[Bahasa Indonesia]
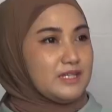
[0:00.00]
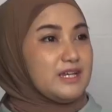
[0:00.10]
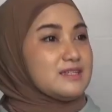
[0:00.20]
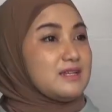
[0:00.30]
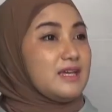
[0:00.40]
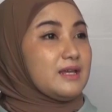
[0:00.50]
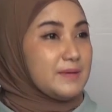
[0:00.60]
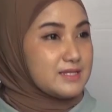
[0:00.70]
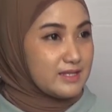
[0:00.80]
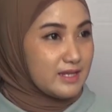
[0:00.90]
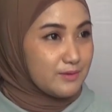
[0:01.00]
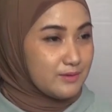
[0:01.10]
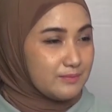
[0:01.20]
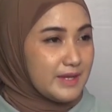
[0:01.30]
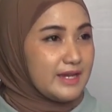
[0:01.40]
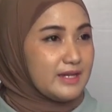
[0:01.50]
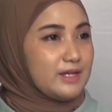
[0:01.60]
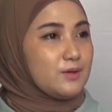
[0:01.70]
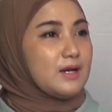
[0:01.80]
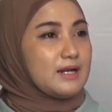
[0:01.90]
tidak sedikit pastinya dong biaya ya. yang
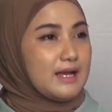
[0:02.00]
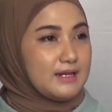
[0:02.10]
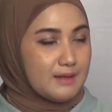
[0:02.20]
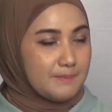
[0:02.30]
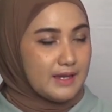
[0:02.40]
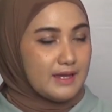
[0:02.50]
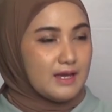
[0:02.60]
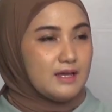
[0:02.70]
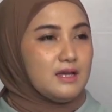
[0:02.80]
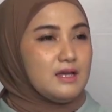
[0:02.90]
dikeluarkan ya Pak ya.